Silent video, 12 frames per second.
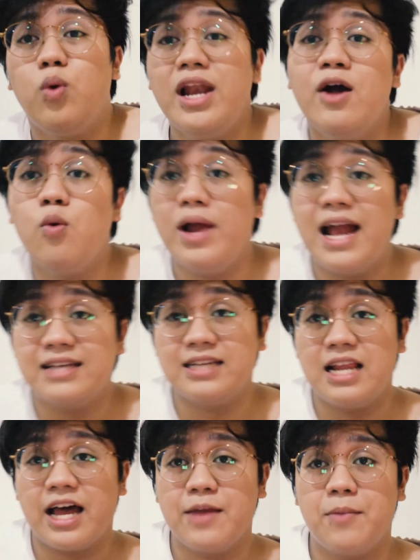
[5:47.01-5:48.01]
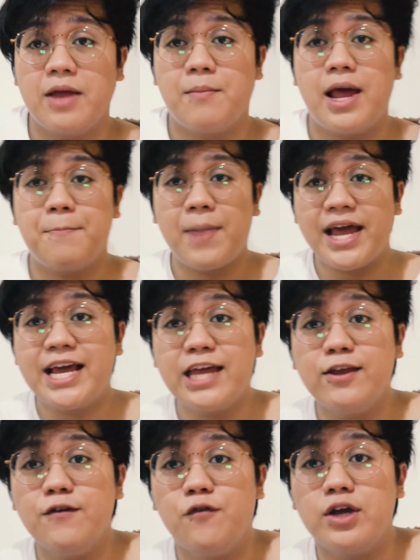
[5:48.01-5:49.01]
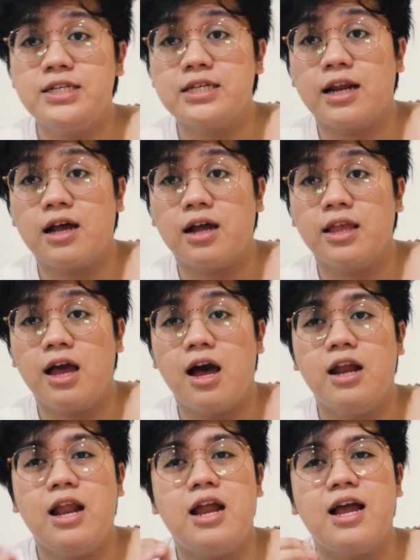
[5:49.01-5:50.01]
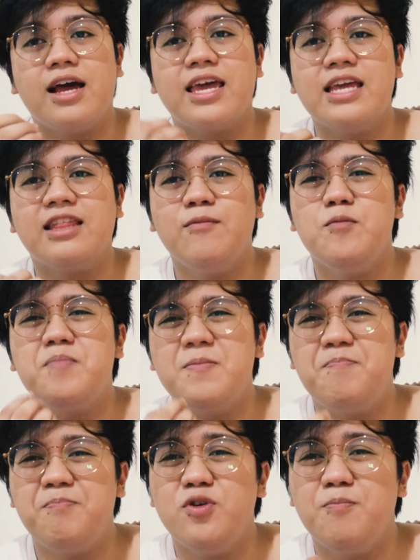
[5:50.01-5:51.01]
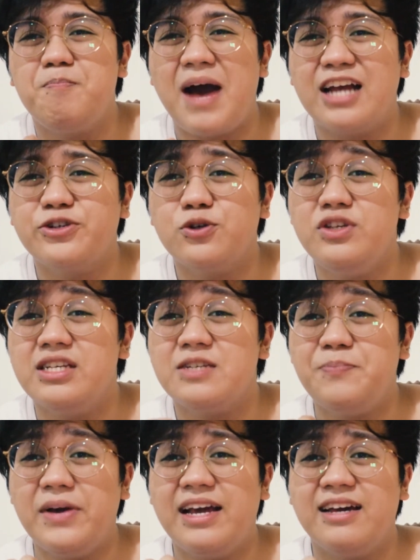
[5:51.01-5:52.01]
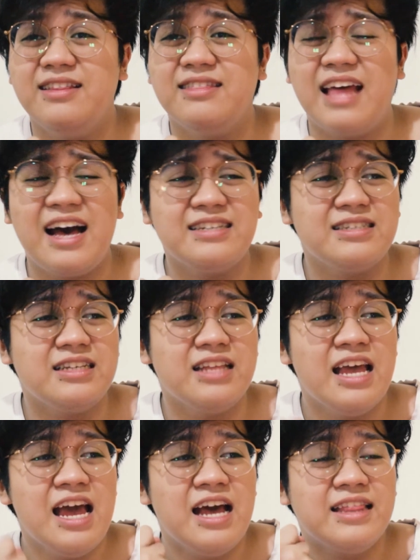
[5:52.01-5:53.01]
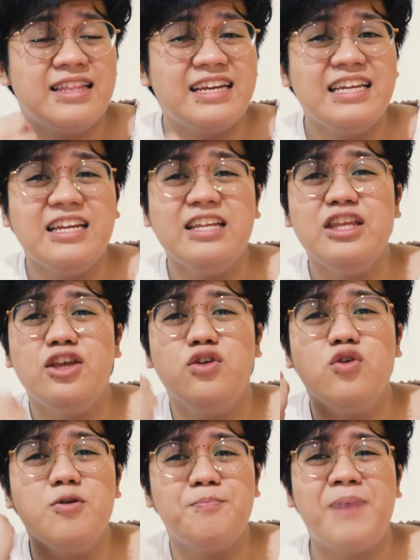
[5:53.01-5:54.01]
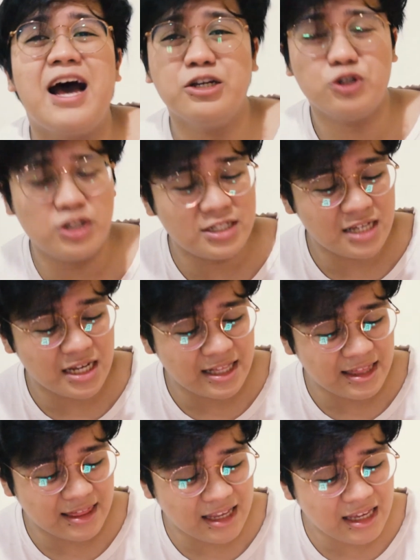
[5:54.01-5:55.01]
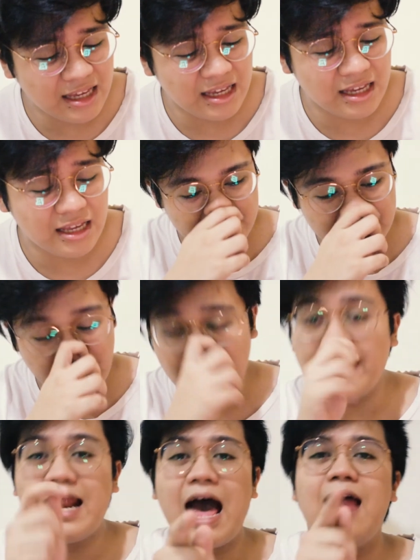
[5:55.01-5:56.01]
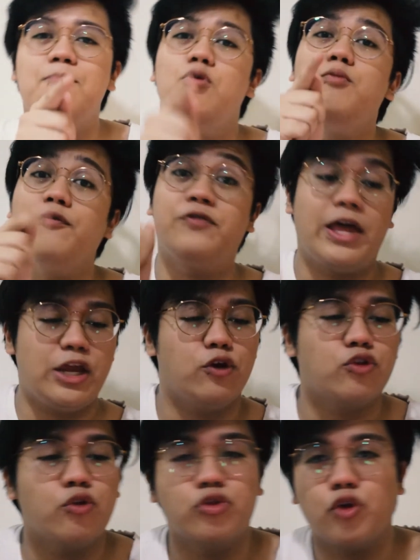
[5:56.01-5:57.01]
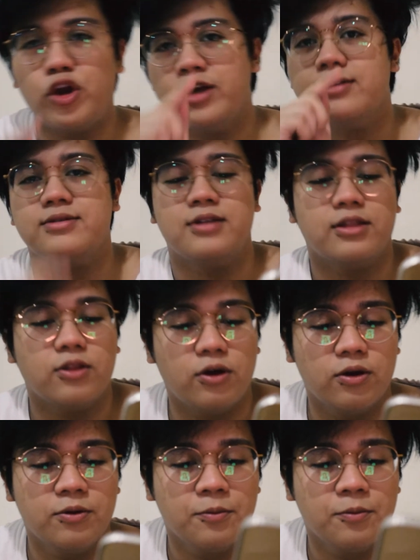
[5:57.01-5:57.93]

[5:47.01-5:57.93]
Walang-wala sila kay Maymay. Pakinggan nyo yung voice crack niya. Nakikita mo yung, pag, yung passion niya sa pagkanta. As in, naririnig nyo yung passion niya sa kanta eh. Ang ina-album of the year tong Toinks na to.